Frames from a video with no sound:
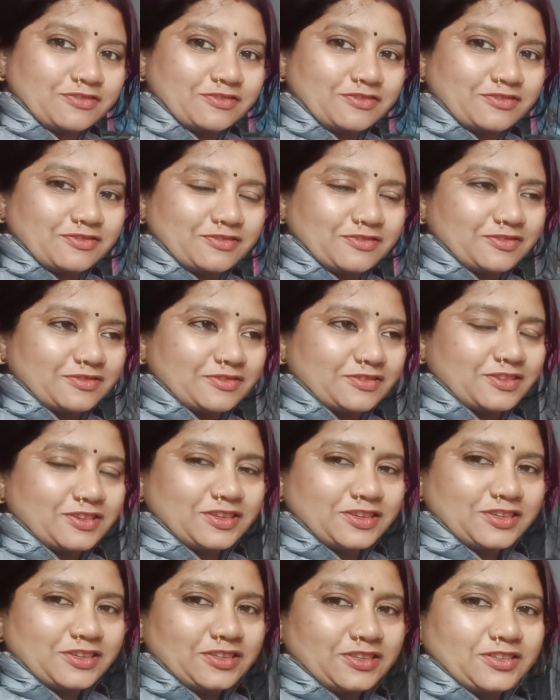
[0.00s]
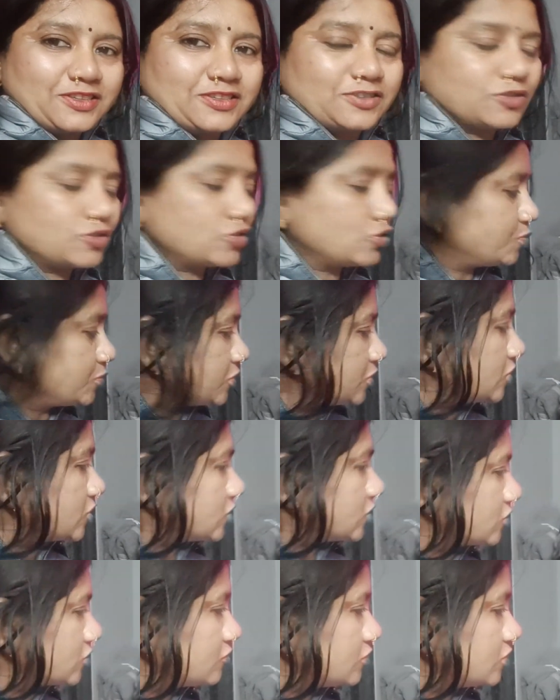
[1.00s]
তাকে শুয়ে দিয়ে আসি আর গোপাল
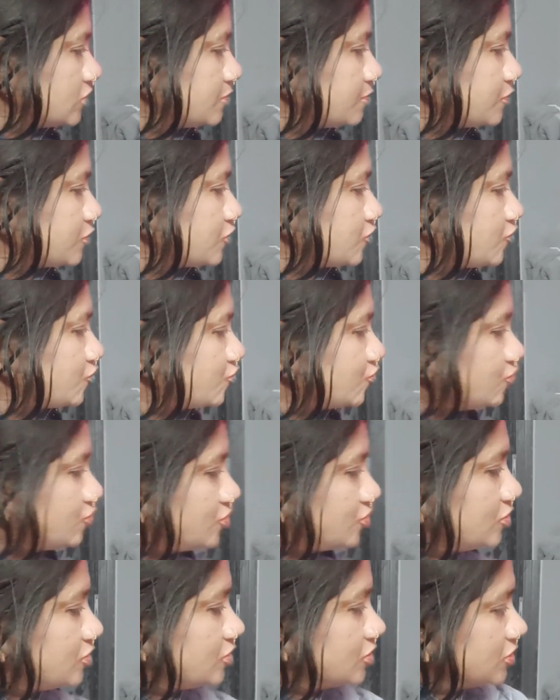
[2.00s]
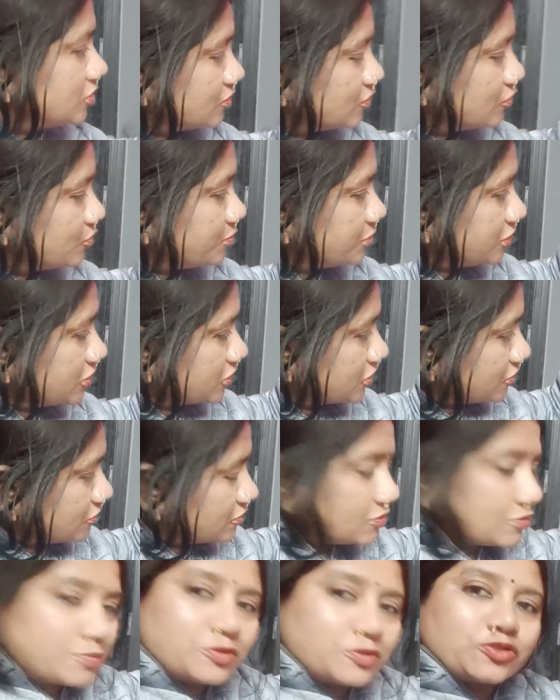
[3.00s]
ঠাকুরের মতো চুল গোপাল
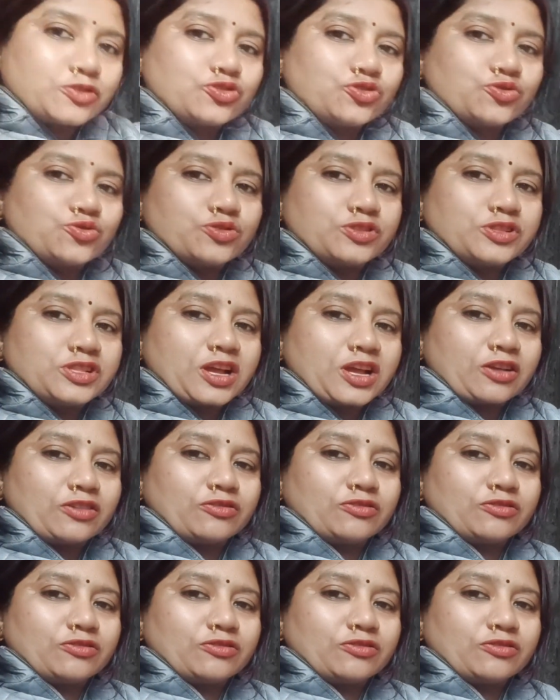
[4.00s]
ঠাকুরের মতো চুল দেখো